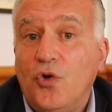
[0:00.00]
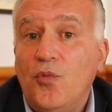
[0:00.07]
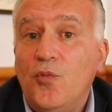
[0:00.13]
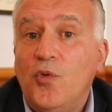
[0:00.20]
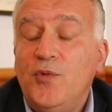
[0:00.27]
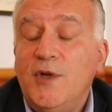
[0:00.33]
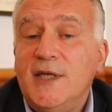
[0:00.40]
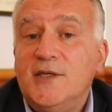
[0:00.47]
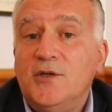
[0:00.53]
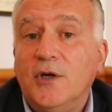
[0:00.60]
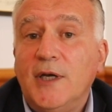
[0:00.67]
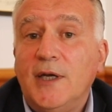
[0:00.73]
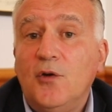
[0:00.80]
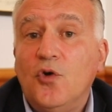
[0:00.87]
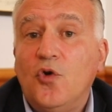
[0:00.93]

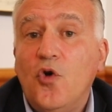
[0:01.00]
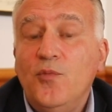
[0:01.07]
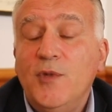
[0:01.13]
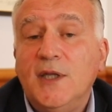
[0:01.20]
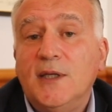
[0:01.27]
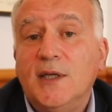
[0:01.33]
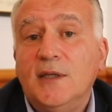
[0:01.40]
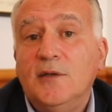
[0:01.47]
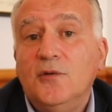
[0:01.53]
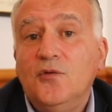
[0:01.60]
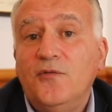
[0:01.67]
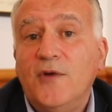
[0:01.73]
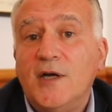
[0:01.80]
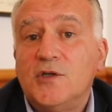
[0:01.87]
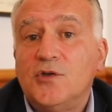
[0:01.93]
remobiliserai le comité de
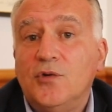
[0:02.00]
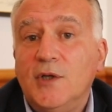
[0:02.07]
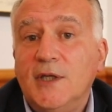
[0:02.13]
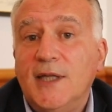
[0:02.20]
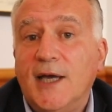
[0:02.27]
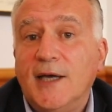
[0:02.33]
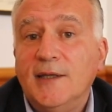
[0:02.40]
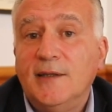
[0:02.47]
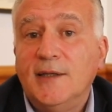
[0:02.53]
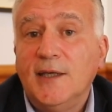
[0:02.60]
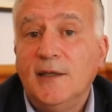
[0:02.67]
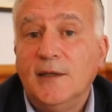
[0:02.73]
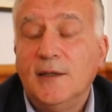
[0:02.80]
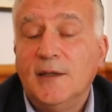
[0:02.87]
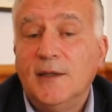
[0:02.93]
nouvelle
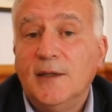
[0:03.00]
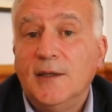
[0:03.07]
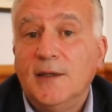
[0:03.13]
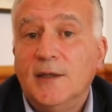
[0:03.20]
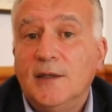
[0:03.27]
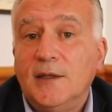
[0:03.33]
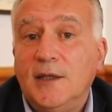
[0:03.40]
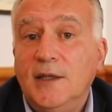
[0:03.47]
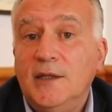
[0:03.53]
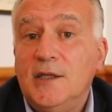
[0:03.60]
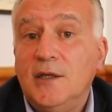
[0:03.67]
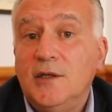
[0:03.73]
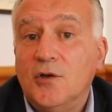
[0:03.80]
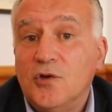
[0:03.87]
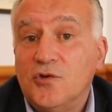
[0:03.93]
solidarité,
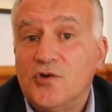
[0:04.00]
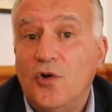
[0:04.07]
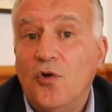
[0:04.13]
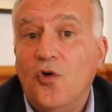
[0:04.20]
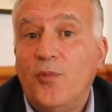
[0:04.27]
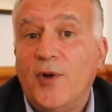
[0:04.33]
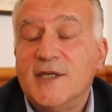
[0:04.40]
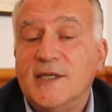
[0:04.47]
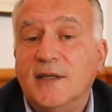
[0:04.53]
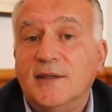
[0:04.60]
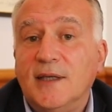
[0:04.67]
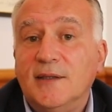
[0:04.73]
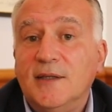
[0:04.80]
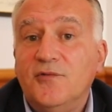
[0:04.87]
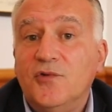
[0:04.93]
qui sont
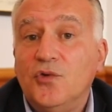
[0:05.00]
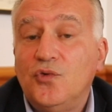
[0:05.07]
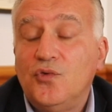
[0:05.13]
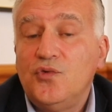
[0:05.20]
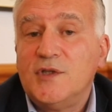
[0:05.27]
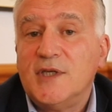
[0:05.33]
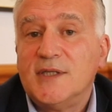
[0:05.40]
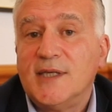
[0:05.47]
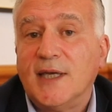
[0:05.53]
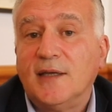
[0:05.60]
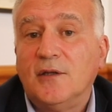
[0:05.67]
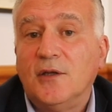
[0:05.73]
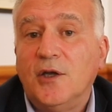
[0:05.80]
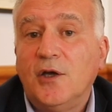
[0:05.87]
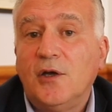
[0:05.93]
représentatifs de tous ces
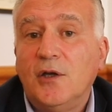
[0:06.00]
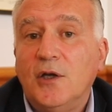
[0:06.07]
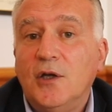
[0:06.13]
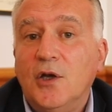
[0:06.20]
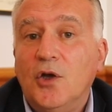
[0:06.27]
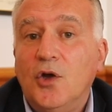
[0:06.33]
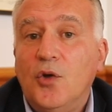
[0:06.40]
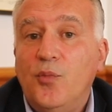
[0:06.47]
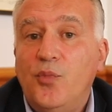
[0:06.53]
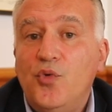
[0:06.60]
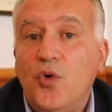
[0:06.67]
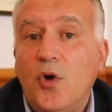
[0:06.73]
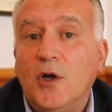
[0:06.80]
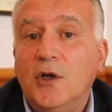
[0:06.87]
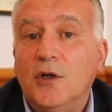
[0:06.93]
secteurs,
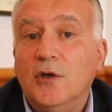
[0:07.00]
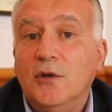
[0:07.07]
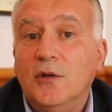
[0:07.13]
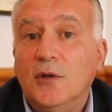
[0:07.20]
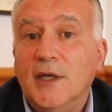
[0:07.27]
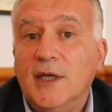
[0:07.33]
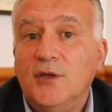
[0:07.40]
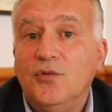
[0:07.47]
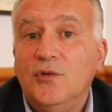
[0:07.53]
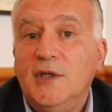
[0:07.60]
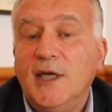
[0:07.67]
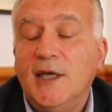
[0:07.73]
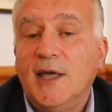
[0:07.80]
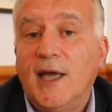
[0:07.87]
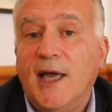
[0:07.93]
pour euh,
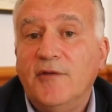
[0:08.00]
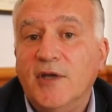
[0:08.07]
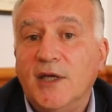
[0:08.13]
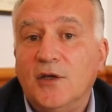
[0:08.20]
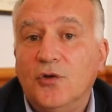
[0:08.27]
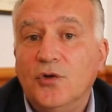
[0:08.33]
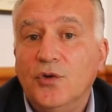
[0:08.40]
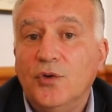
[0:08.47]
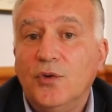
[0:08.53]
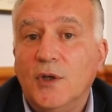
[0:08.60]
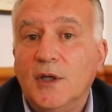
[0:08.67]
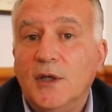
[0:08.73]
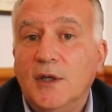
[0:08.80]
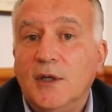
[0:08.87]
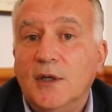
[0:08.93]
étudier avec
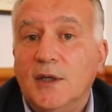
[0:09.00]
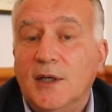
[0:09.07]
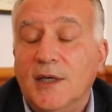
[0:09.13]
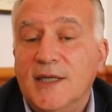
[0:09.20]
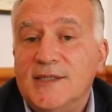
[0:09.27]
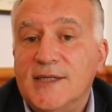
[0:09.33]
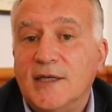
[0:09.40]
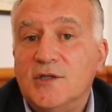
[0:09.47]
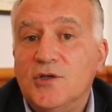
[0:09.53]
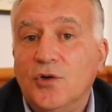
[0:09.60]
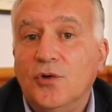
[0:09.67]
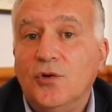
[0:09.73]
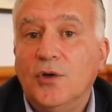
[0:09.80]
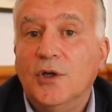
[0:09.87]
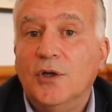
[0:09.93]
eux les
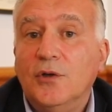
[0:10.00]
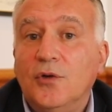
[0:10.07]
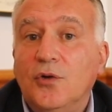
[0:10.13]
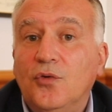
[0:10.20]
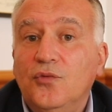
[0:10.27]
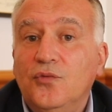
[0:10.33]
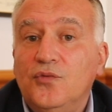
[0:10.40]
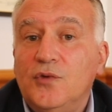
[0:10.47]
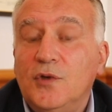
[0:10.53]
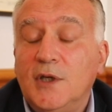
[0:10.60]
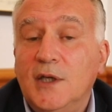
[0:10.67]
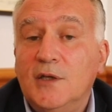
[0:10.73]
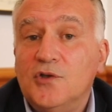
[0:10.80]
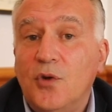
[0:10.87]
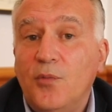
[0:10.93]
actions euh,
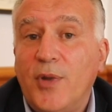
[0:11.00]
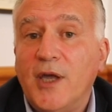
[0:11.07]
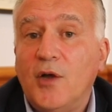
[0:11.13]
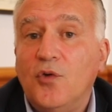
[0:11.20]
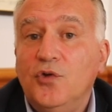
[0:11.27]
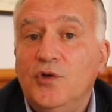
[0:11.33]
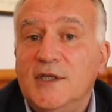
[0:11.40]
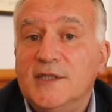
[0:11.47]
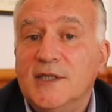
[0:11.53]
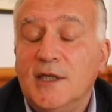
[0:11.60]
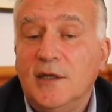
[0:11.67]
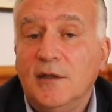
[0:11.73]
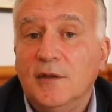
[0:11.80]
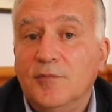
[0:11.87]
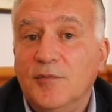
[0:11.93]
qu'ils ont
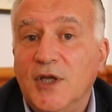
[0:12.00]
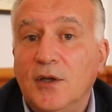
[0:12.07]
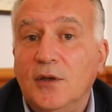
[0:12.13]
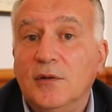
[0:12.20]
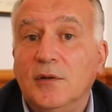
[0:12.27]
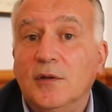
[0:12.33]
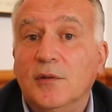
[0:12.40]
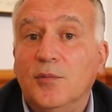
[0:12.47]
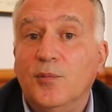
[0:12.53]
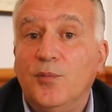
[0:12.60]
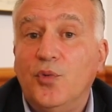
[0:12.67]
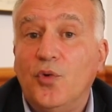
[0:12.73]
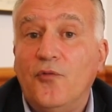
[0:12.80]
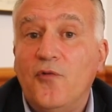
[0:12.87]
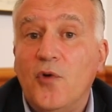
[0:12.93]
préconisées, mais euh,
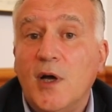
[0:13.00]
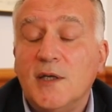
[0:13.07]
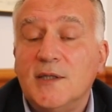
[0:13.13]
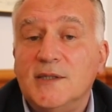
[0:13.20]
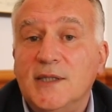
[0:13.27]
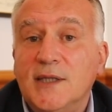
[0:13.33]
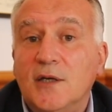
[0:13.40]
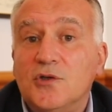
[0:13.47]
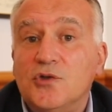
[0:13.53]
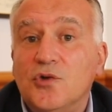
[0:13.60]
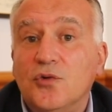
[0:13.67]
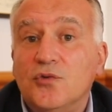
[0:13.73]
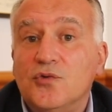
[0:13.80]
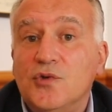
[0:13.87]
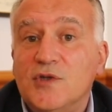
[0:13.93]
pour voir si elles
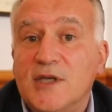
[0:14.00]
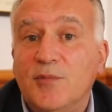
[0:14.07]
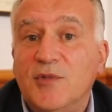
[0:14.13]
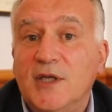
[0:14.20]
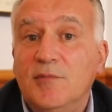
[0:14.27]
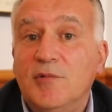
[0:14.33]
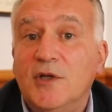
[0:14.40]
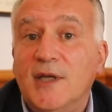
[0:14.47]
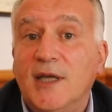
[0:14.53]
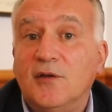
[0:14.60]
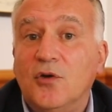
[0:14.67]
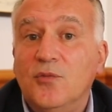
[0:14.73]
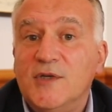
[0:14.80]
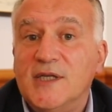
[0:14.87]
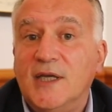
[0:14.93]
sont susceptibles
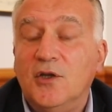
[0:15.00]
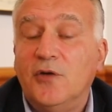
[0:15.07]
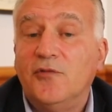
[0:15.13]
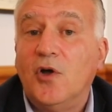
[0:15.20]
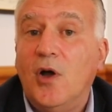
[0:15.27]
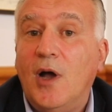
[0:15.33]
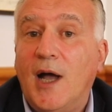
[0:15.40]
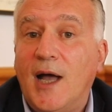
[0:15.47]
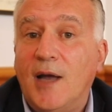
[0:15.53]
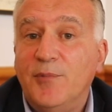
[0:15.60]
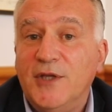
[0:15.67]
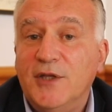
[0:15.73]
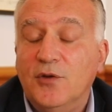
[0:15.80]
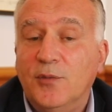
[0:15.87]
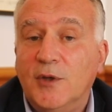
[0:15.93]
d'être mises en œuvre
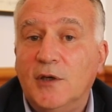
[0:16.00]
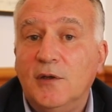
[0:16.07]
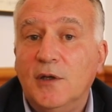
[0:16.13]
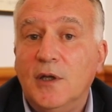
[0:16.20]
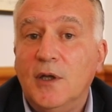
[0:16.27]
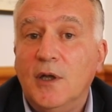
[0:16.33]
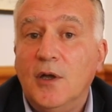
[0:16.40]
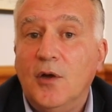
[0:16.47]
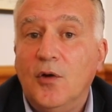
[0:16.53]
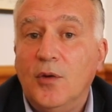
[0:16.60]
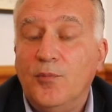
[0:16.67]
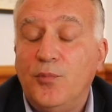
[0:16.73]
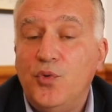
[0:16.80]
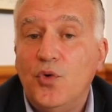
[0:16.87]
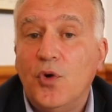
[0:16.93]
rapidement
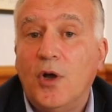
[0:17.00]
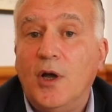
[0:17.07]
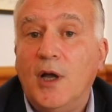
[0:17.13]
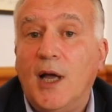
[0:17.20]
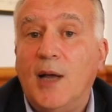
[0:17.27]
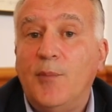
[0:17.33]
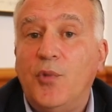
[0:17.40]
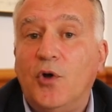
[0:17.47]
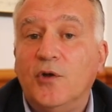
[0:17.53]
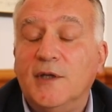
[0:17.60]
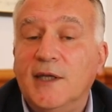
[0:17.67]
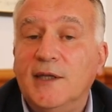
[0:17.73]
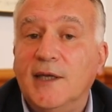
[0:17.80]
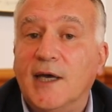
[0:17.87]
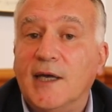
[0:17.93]
pour
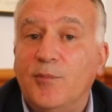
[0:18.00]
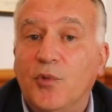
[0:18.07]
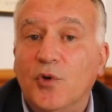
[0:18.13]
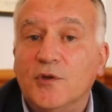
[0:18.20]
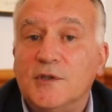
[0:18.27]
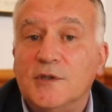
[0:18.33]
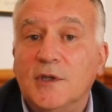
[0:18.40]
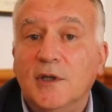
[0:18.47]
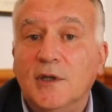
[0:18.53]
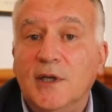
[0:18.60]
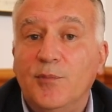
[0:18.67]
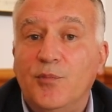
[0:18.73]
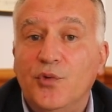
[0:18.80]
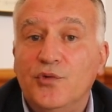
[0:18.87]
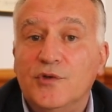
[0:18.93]
apporter des réponses
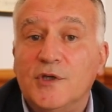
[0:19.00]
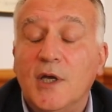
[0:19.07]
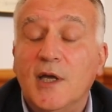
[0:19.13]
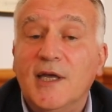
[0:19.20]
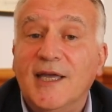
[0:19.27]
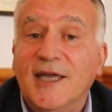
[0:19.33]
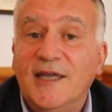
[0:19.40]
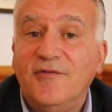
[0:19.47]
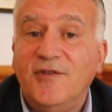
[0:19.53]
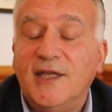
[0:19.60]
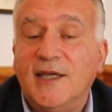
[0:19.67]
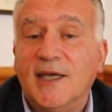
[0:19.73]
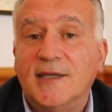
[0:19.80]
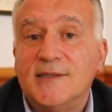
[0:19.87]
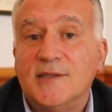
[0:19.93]
les plus
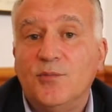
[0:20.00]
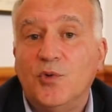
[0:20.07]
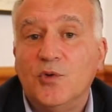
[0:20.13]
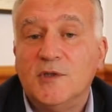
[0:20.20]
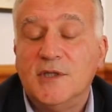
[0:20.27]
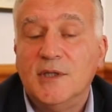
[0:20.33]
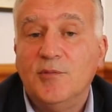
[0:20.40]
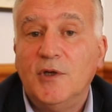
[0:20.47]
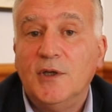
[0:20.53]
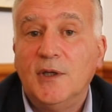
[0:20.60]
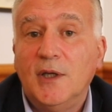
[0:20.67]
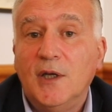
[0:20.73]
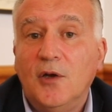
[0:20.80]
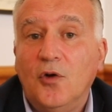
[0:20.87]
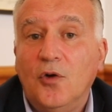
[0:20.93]
efficaces possibles
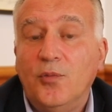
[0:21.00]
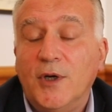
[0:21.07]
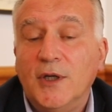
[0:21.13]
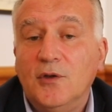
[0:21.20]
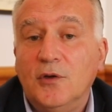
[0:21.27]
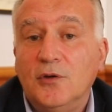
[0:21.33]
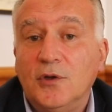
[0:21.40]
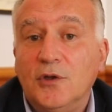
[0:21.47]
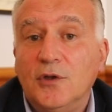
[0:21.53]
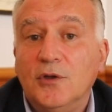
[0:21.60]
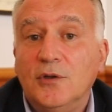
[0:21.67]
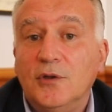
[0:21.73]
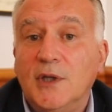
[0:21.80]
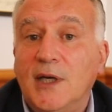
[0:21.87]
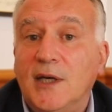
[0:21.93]
auprès donc
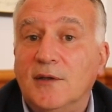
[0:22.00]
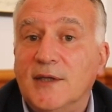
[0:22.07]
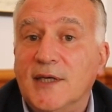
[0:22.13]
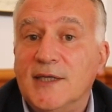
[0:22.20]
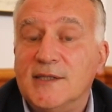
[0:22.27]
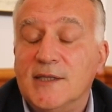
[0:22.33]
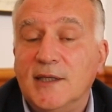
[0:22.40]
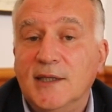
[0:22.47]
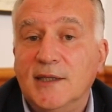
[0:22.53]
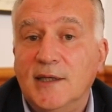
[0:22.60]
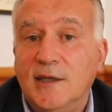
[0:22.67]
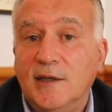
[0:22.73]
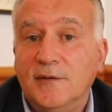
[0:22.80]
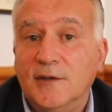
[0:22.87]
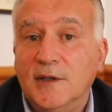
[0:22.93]
des Landaises et
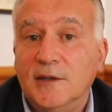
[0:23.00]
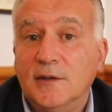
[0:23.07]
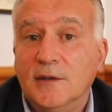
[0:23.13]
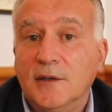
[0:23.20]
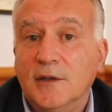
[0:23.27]
des Landais.